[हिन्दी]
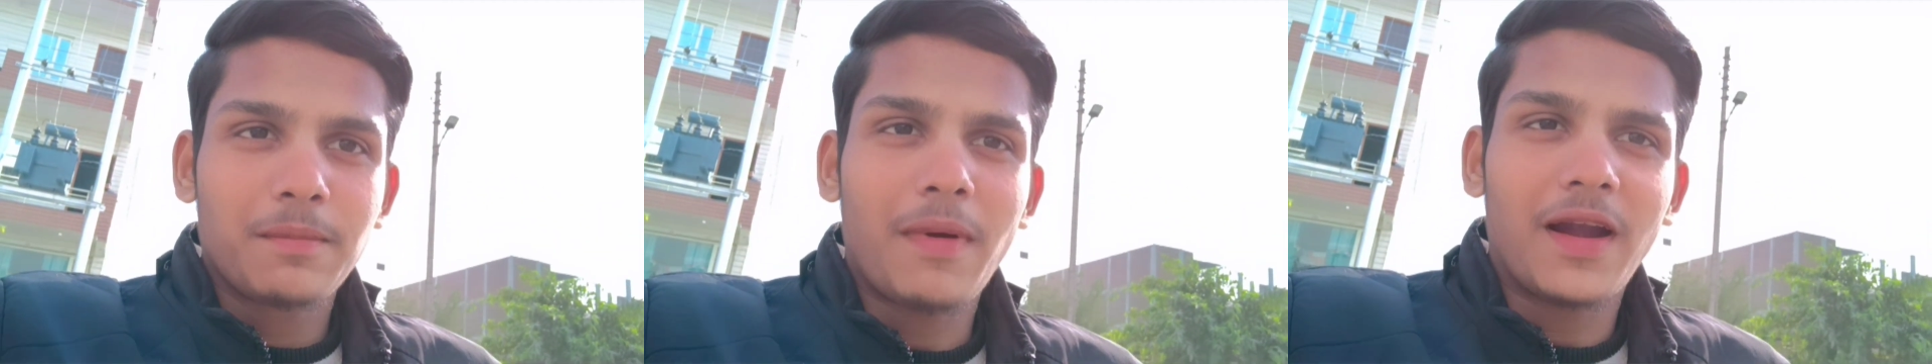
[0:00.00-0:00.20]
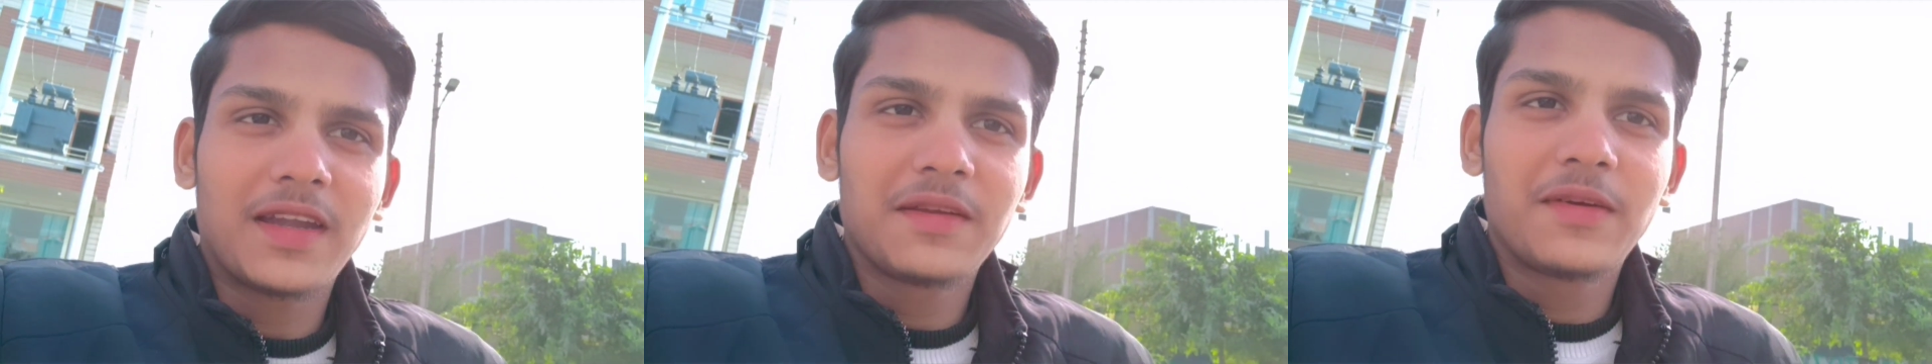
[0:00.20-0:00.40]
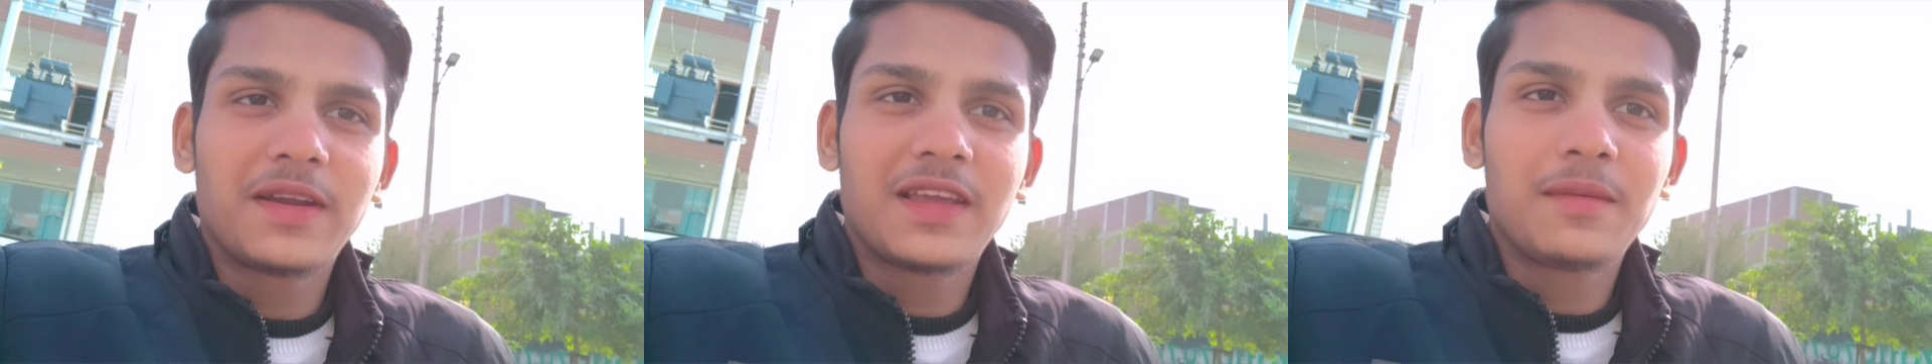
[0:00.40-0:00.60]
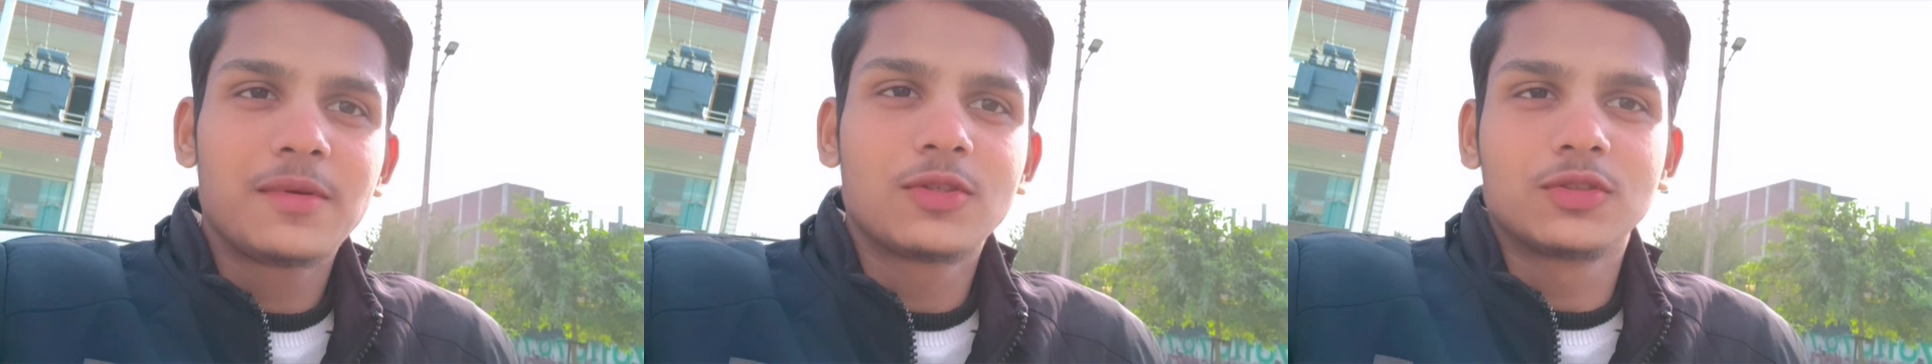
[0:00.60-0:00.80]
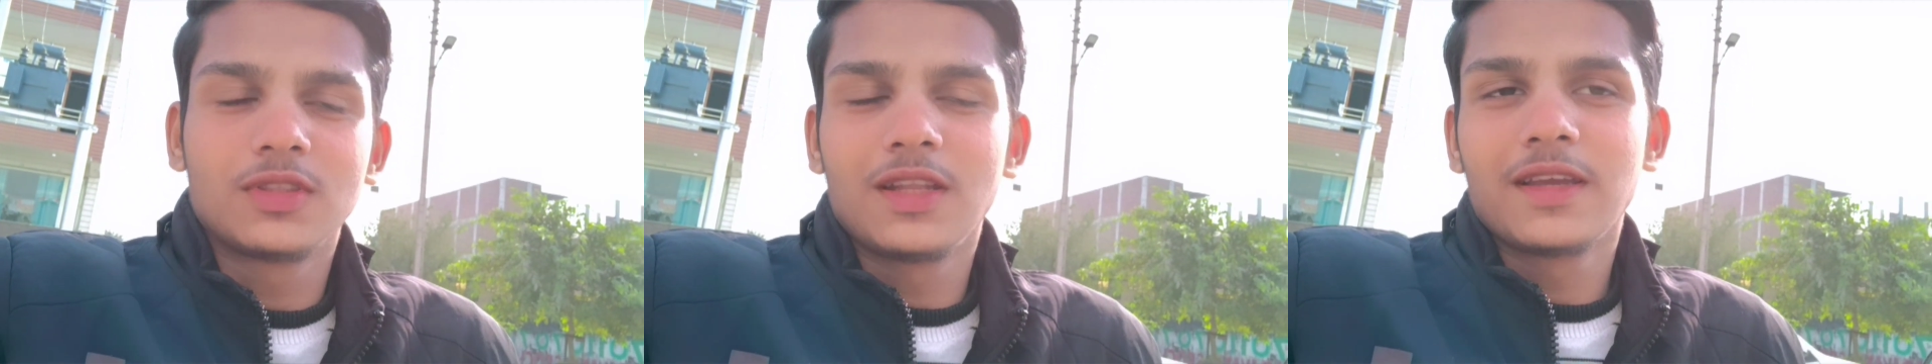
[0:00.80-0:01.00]
पार्टी वार्टी का
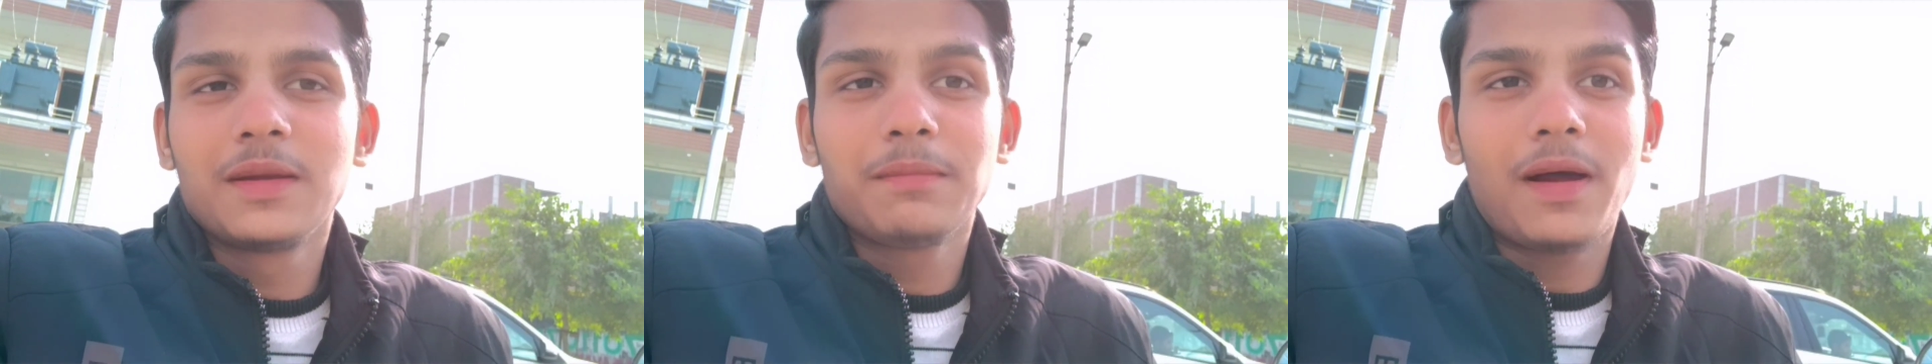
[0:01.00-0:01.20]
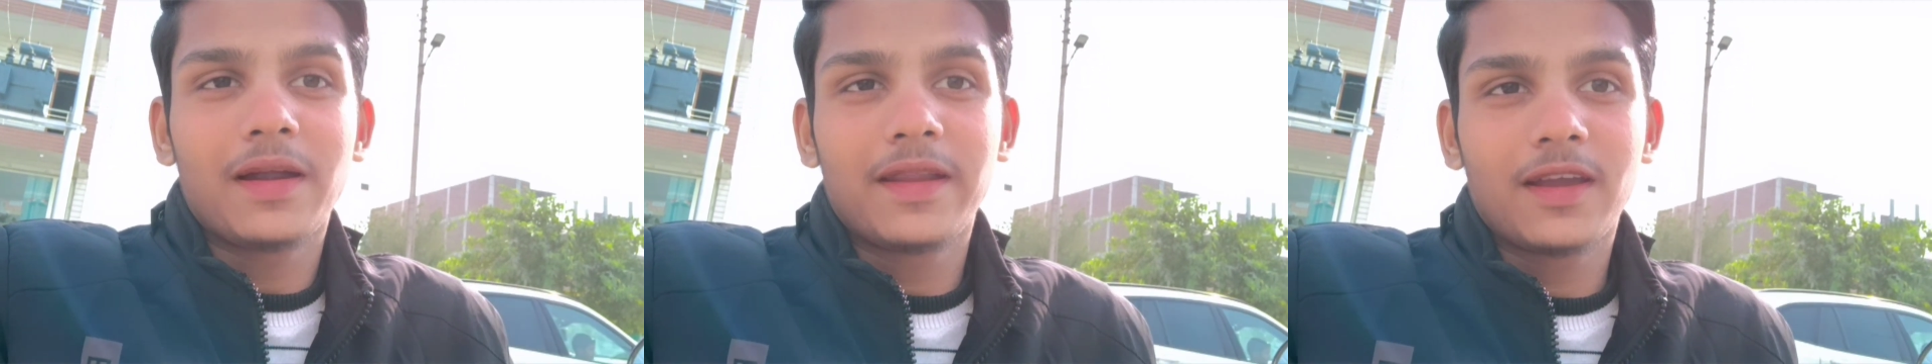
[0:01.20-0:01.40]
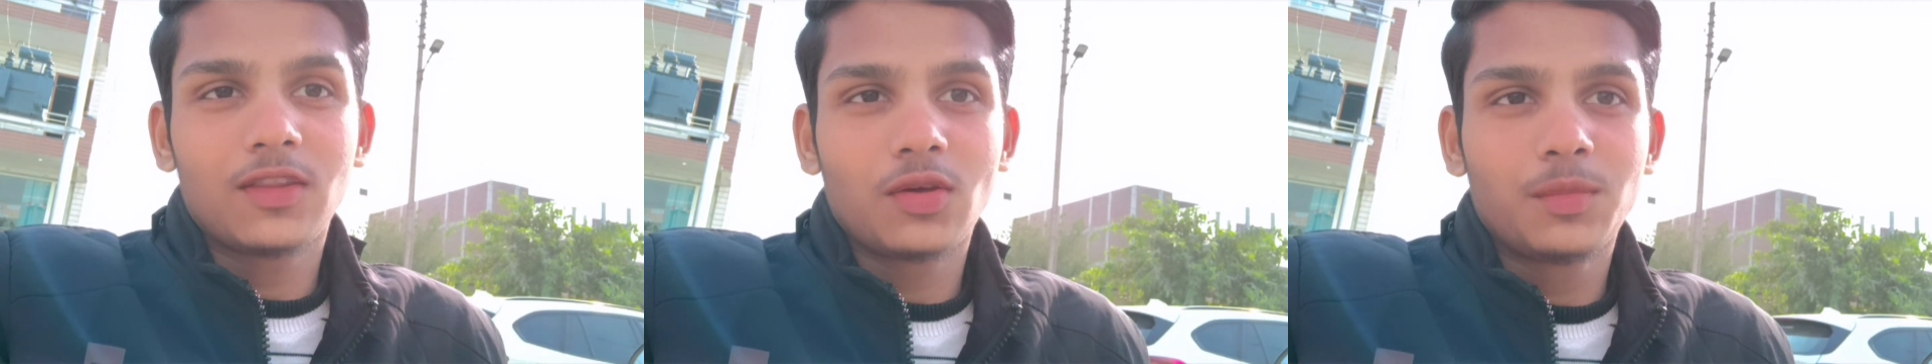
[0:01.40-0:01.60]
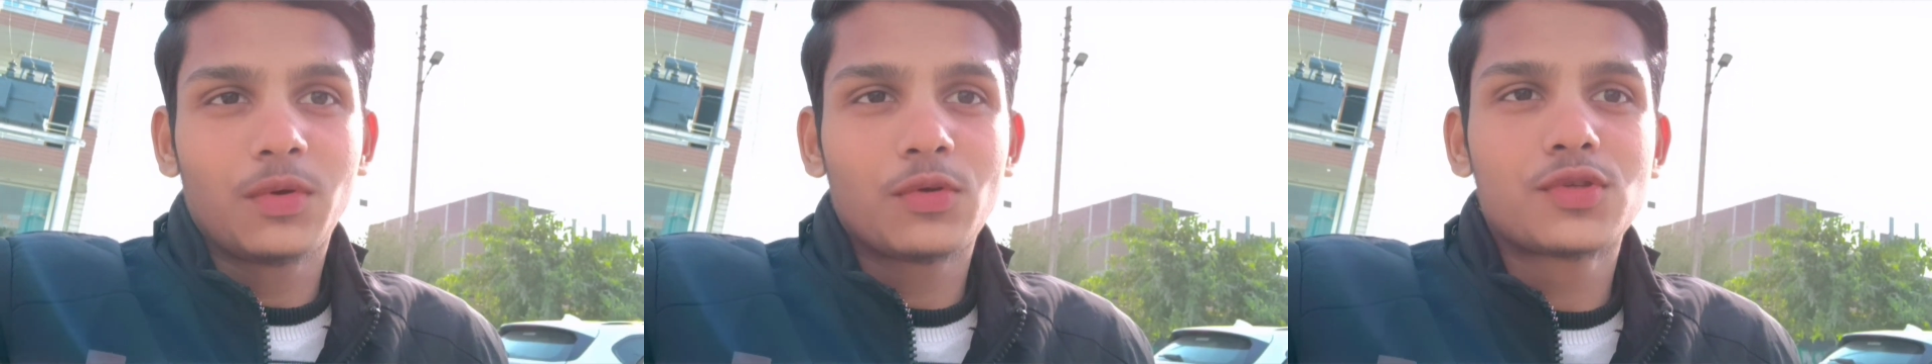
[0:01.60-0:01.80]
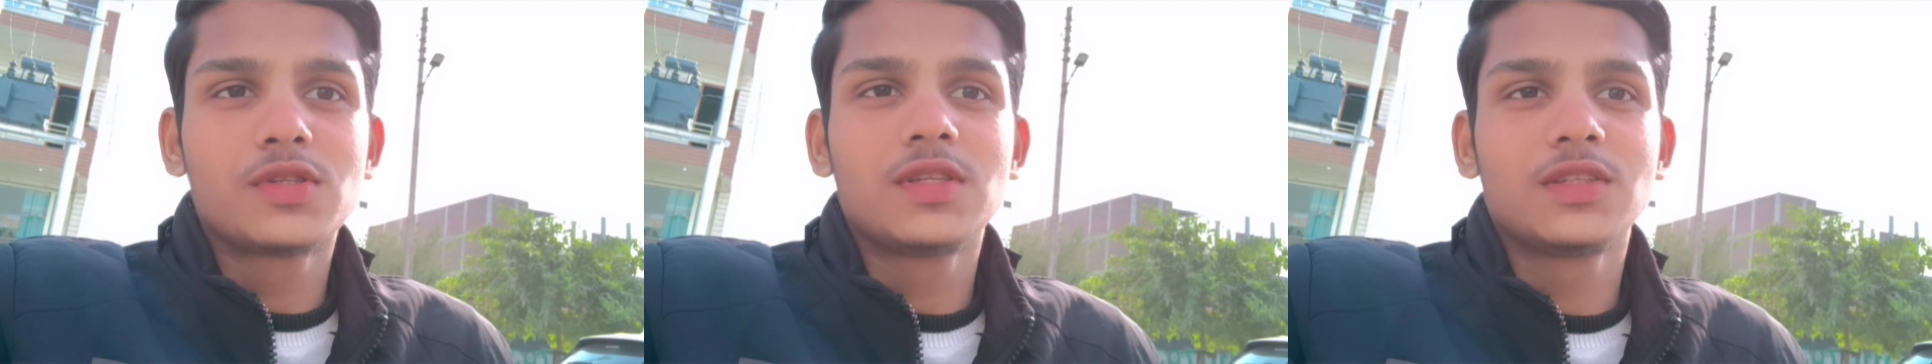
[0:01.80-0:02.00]
भी सोचता लेकिन पार्टी का तो अभी
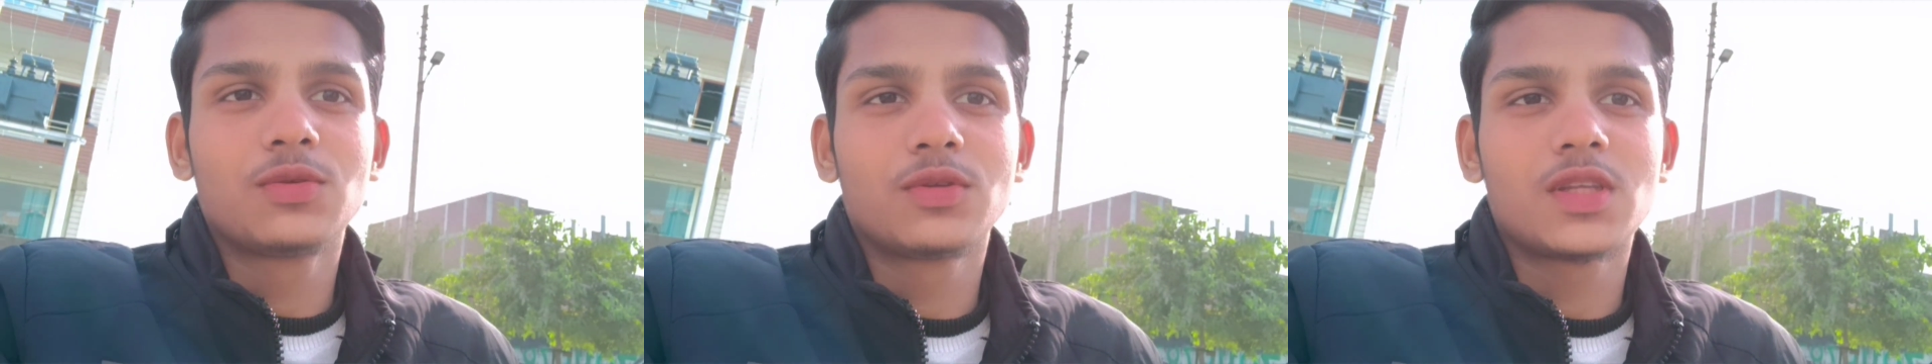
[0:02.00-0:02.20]
कुछ नहीं